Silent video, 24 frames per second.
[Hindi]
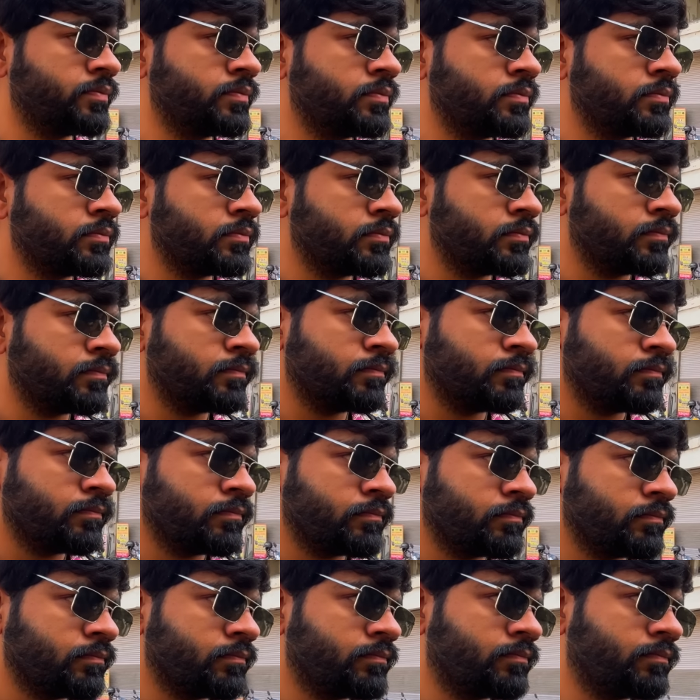कैसे देखा आप
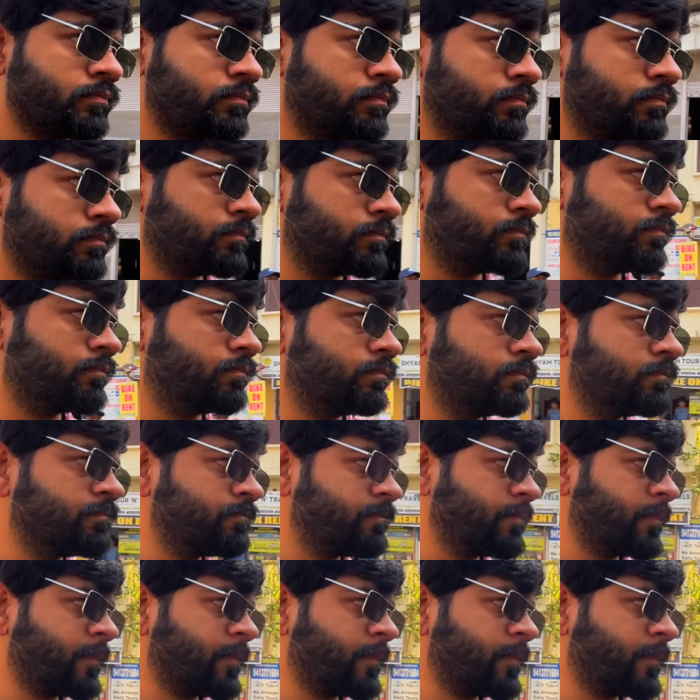झील कैफे का रिव्यू मैं